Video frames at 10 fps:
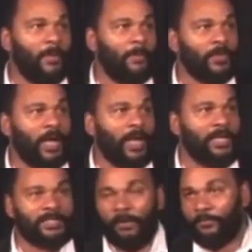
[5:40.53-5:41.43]
Hein,
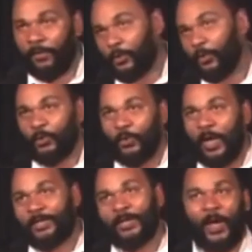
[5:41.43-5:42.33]
les enfants jouent sur
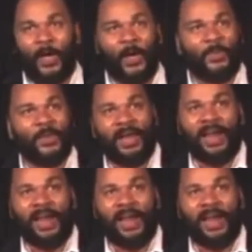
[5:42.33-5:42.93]
la tombe, la